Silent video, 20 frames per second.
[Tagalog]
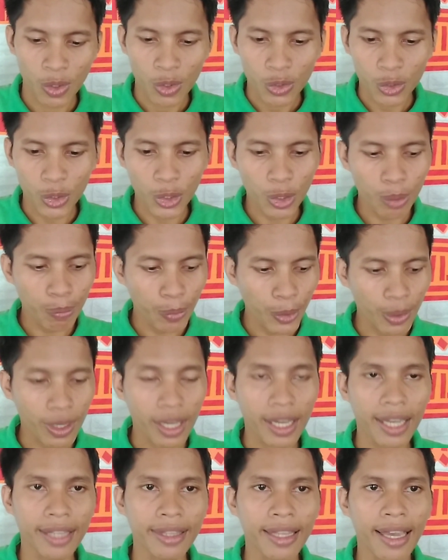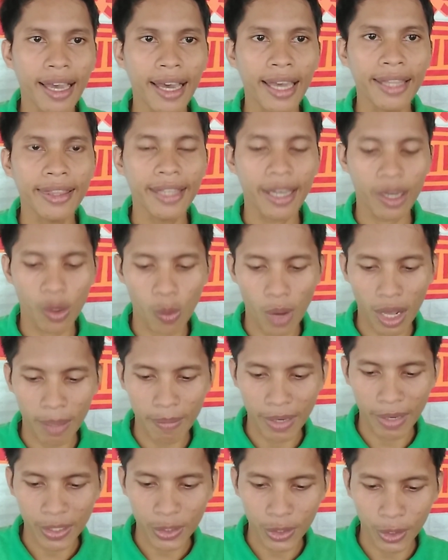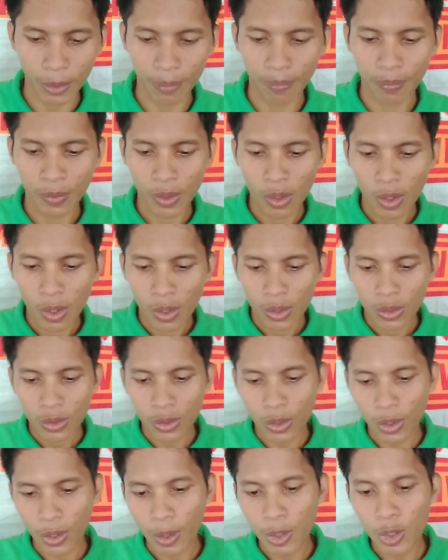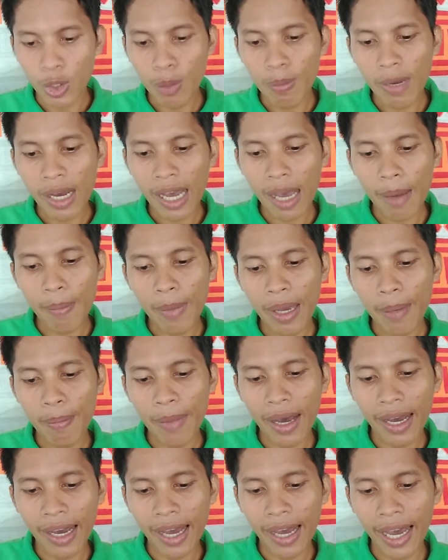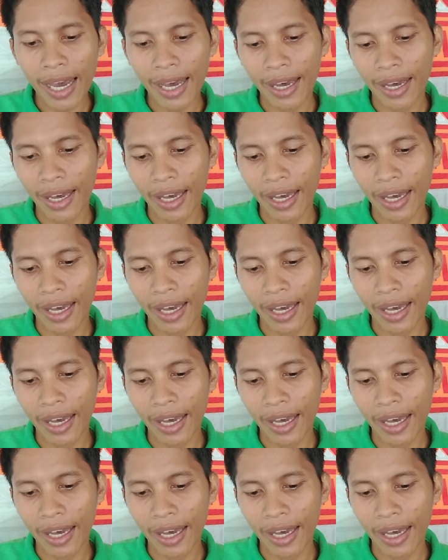So yun po yung kagandahan ng guava soap. So yung mga may mga